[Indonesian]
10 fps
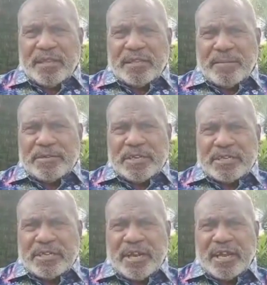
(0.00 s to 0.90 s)
Tapi saya
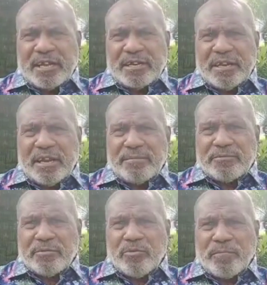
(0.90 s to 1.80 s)
sedang dalam
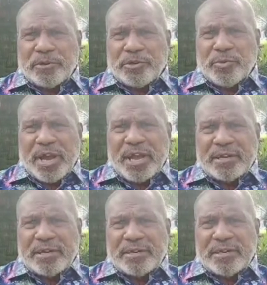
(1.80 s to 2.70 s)
sebuah perjuangan
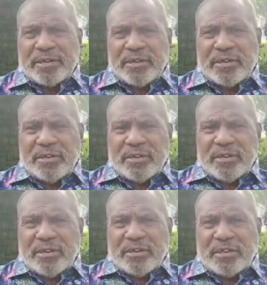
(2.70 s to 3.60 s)

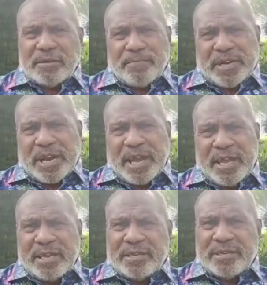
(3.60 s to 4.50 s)
di tempat
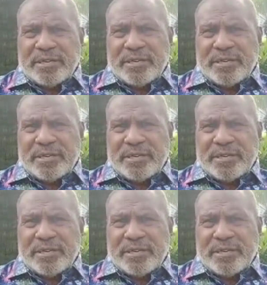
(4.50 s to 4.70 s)
lain.